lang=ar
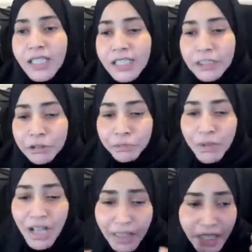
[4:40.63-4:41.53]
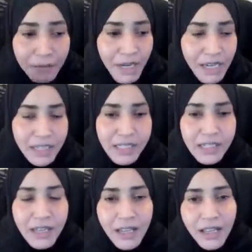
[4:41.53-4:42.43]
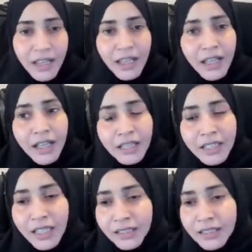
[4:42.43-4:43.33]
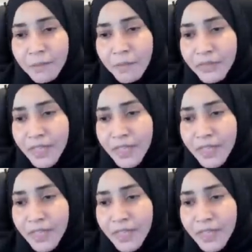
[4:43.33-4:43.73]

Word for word: يعني أنه هذا المجلس يعني